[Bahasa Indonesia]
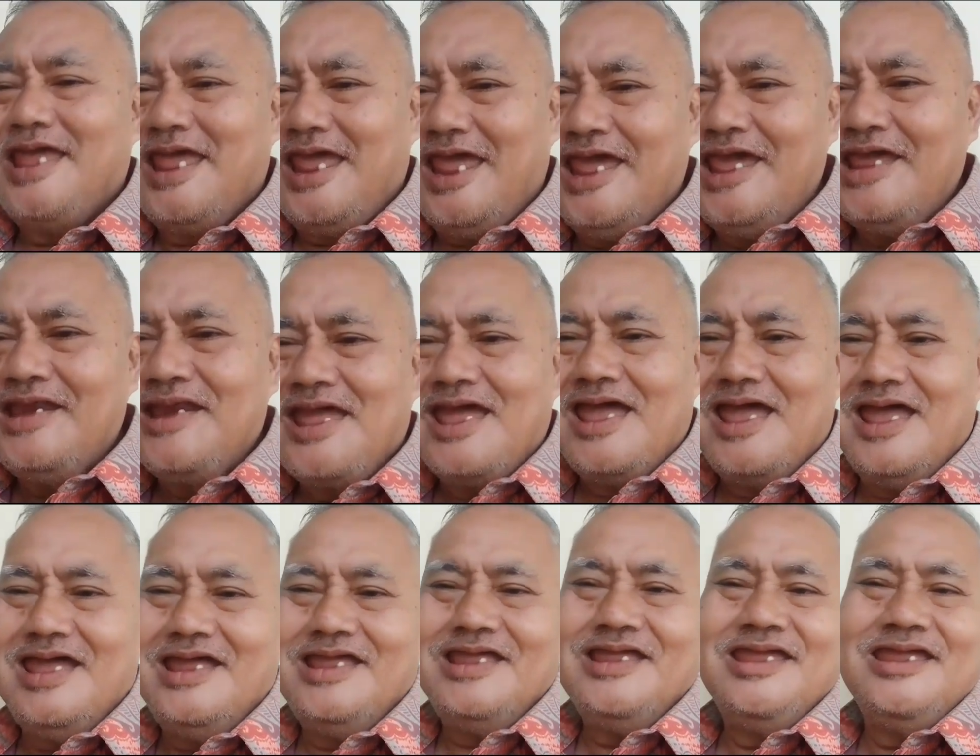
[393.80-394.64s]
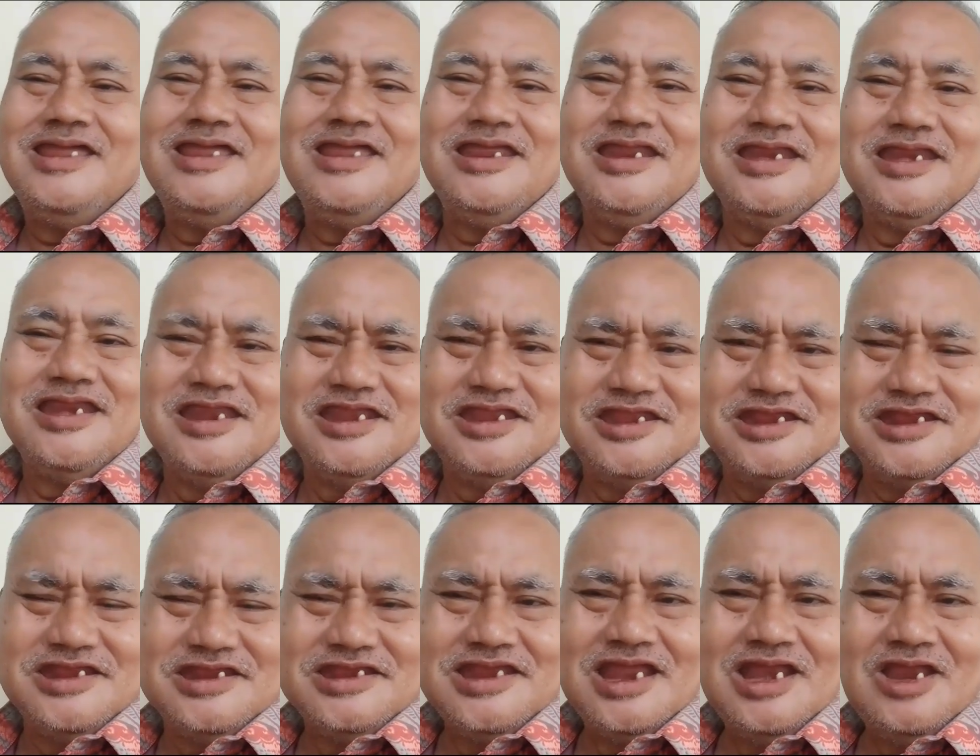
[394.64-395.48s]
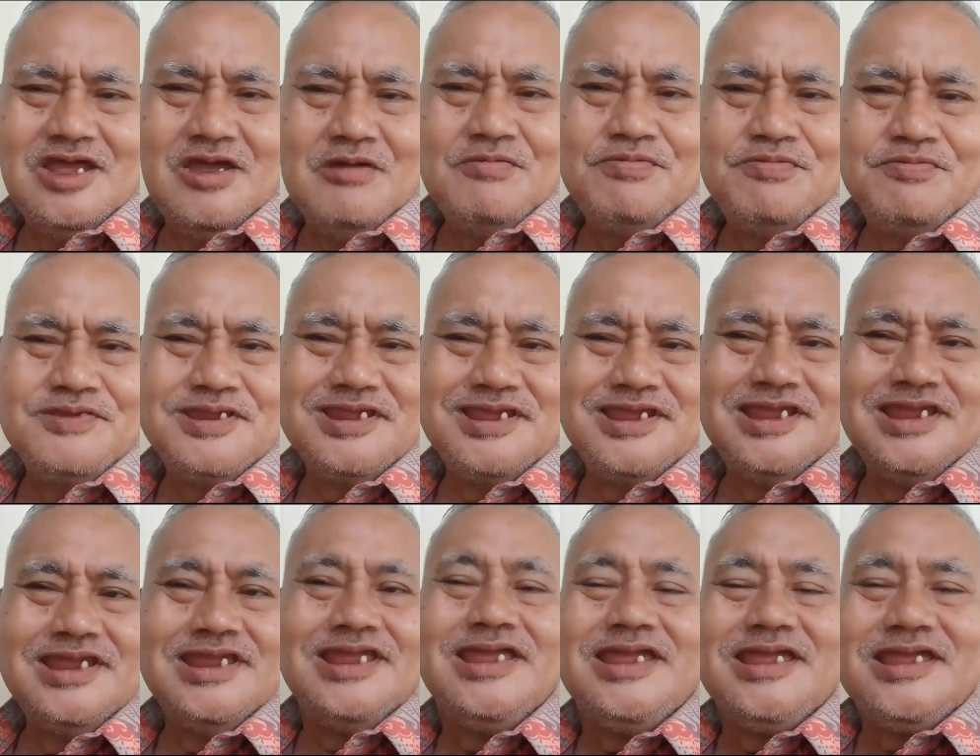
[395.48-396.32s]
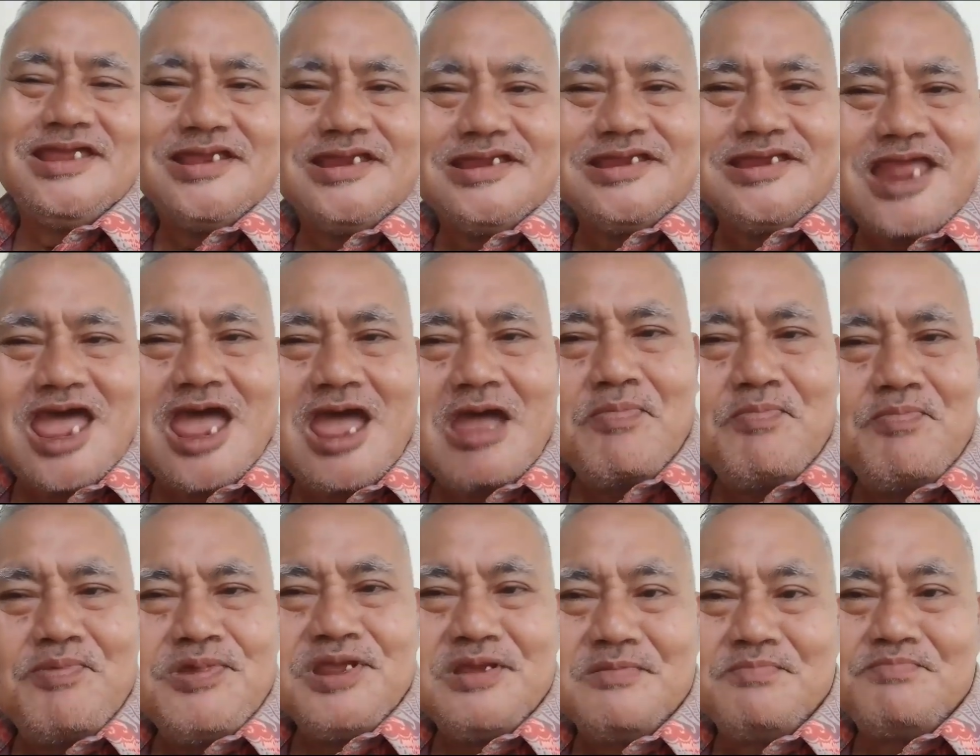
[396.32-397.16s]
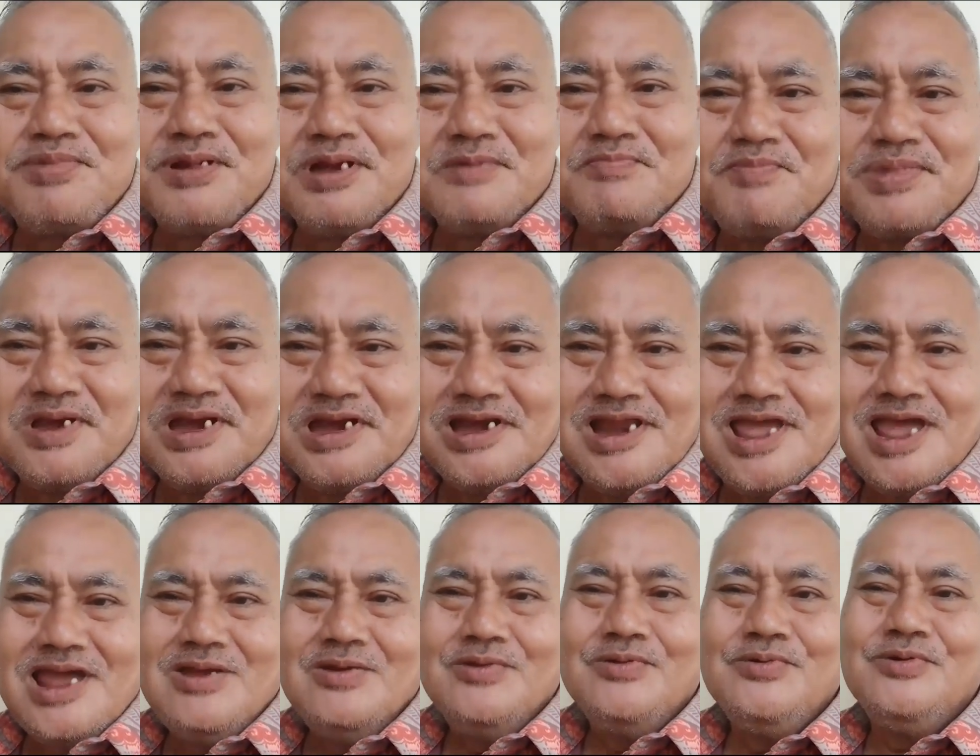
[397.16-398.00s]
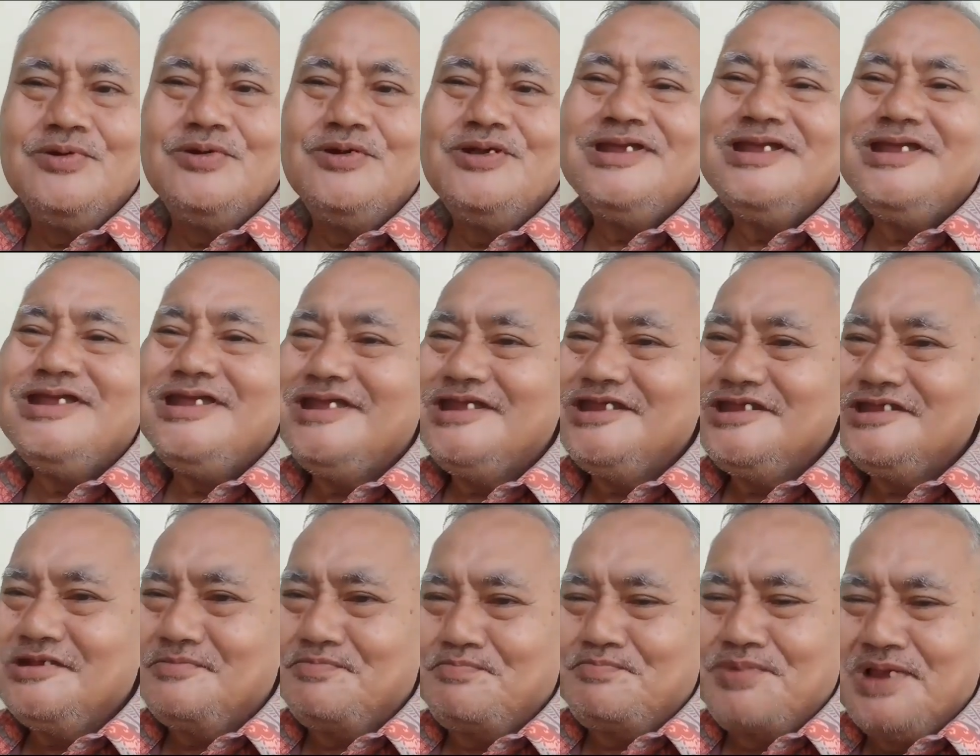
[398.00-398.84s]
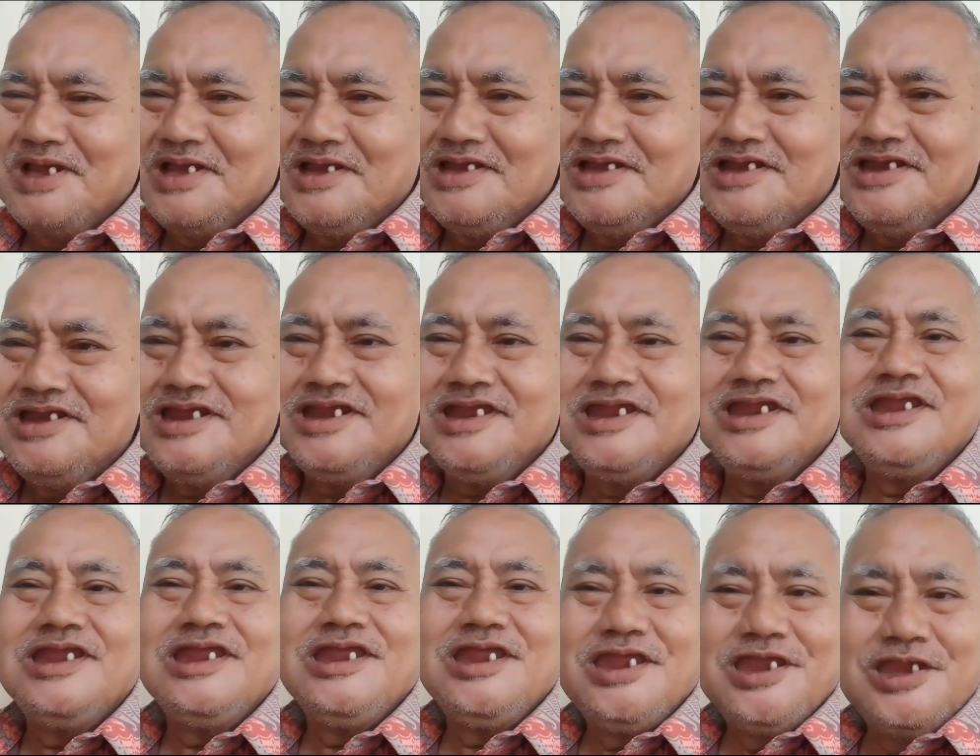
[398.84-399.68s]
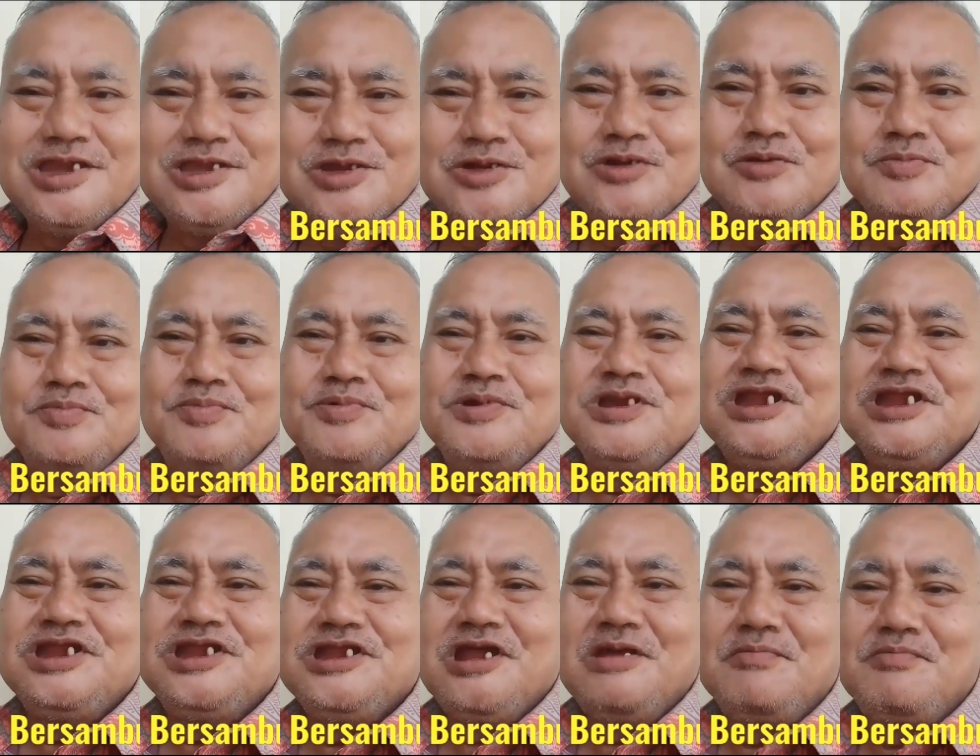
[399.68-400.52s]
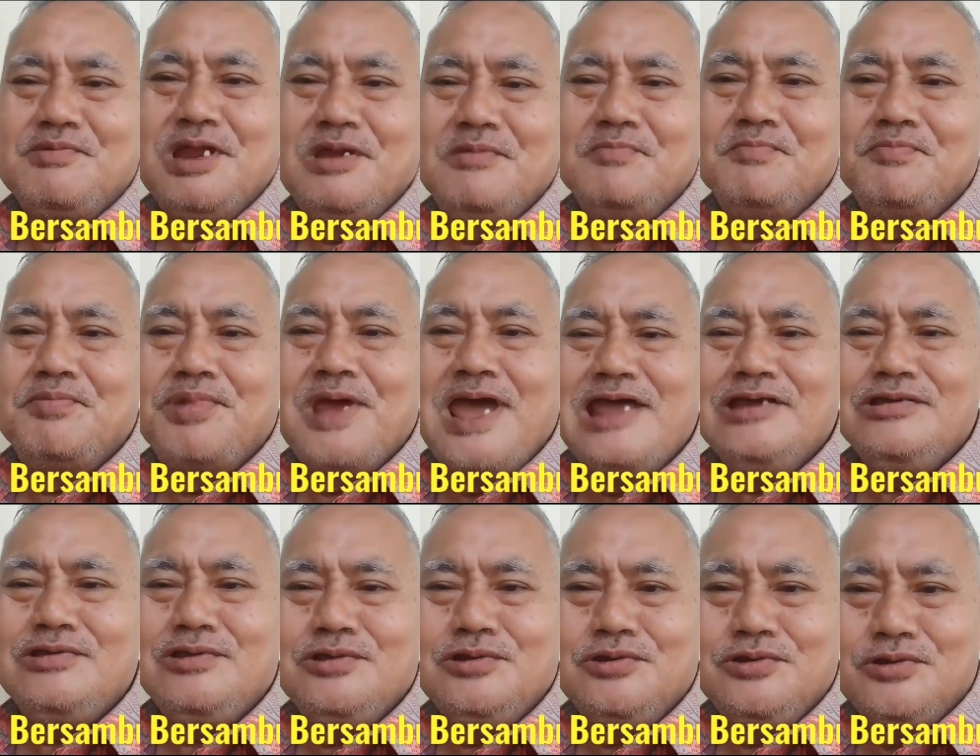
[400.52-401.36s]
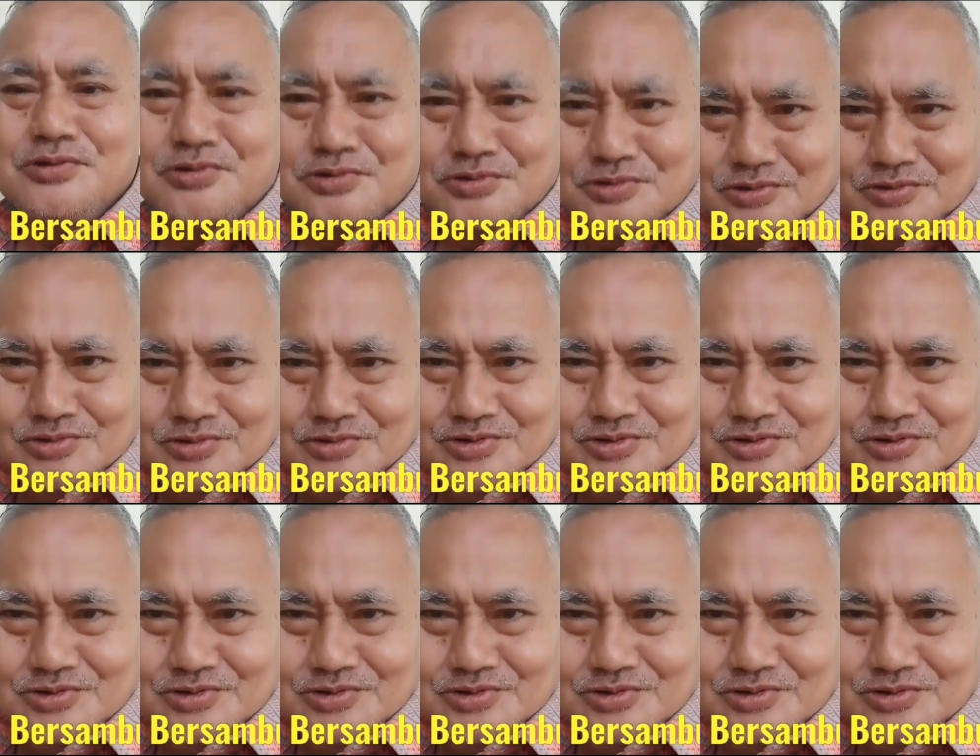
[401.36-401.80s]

era digital of things, tapi berperilaku seperti hidup di zaman batu.